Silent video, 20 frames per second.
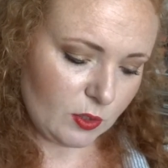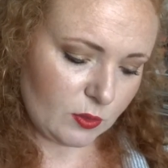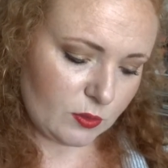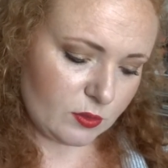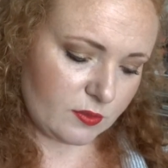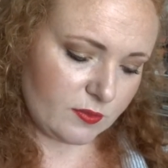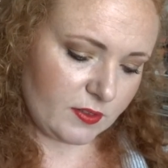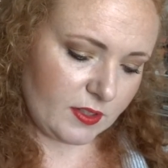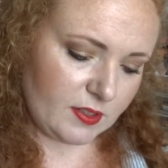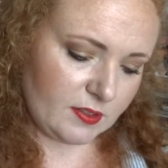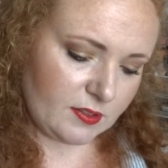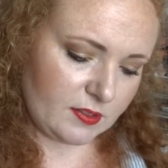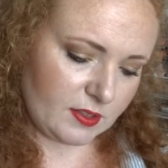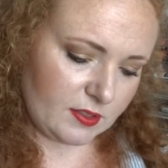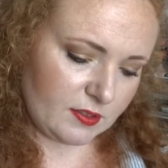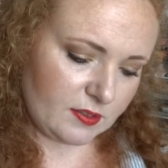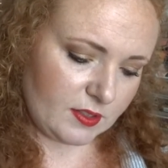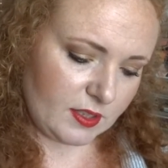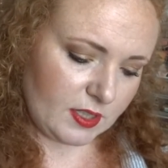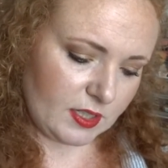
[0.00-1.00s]
und zwar ist
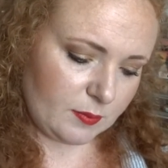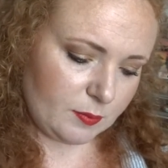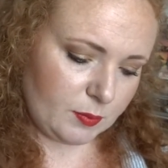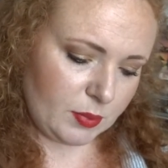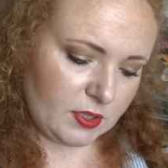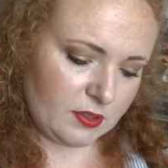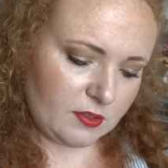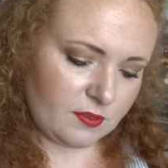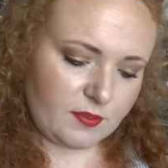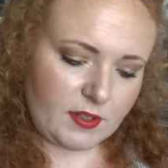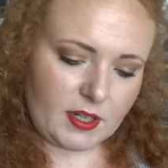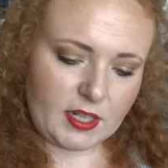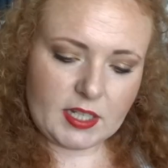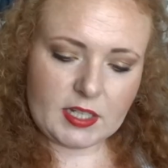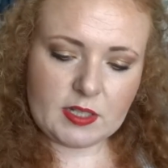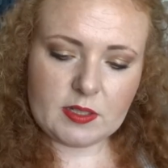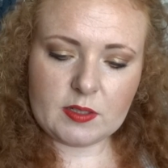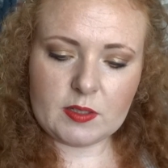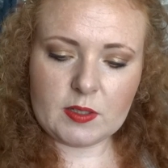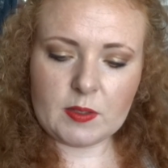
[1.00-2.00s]
das der
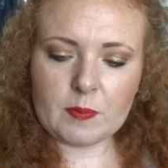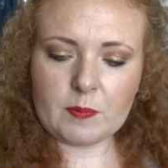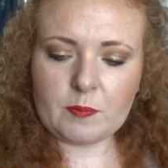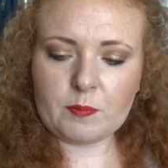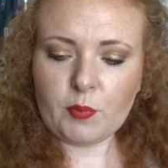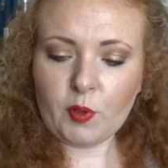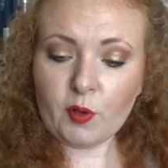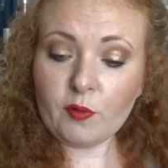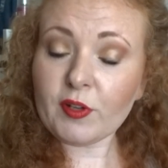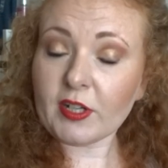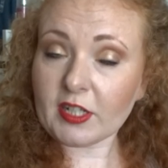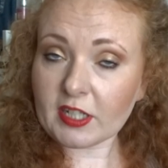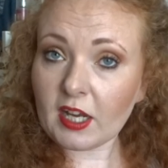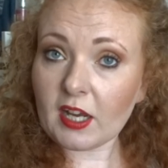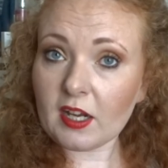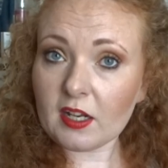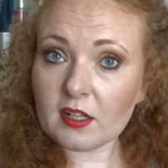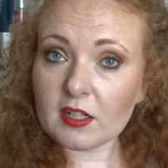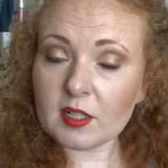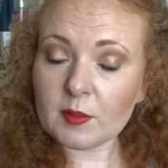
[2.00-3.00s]
P2 ähm, Perfect
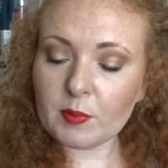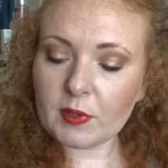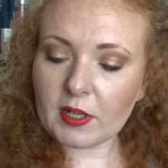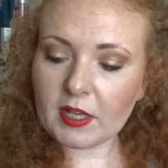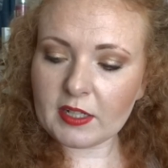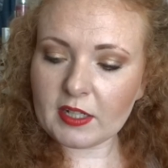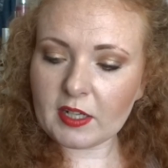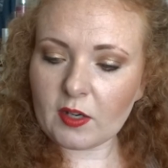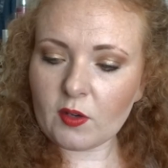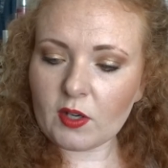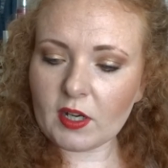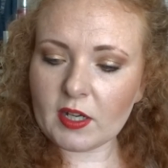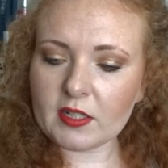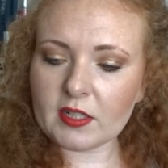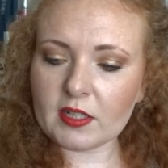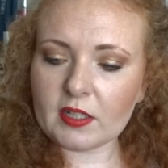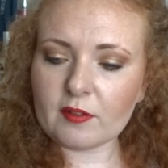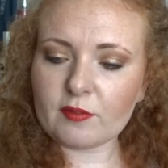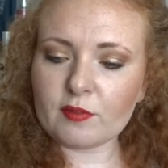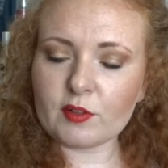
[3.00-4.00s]
Color Lip Liner, auch
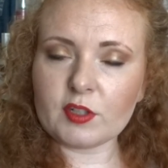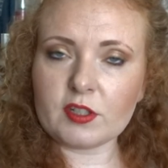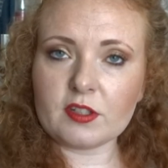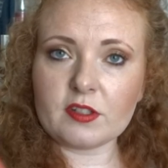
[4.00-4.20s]
einer davon